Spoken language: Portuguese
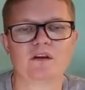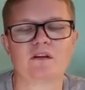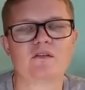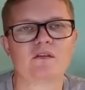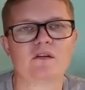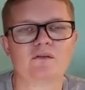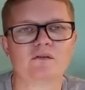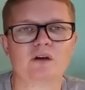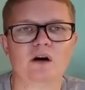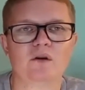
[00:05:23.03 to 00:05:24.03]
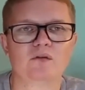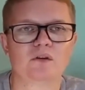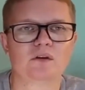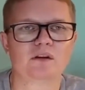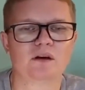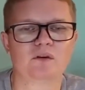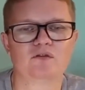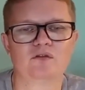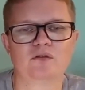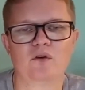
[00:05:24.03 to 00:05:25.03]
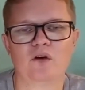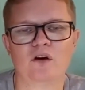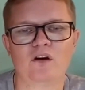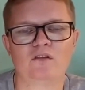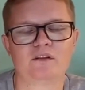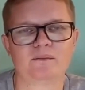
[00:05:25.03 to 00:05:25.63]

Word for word: que são ao total de nove.